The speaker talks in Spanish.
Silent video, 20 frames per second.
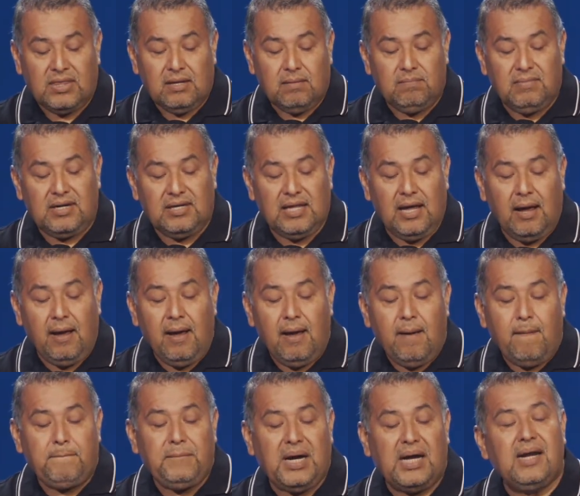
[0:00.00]
¿verdad?
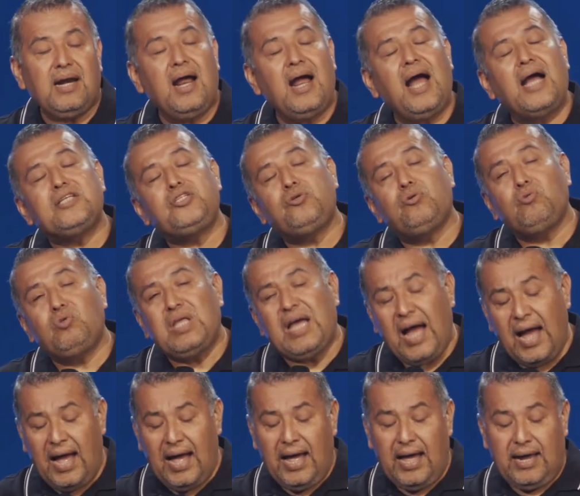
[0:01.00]
Para
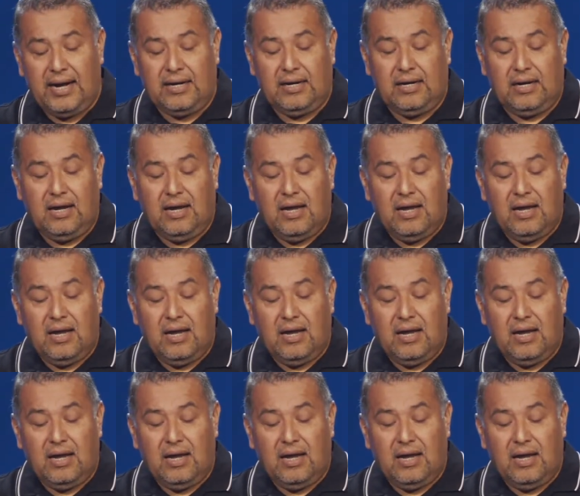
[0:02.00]
ayudar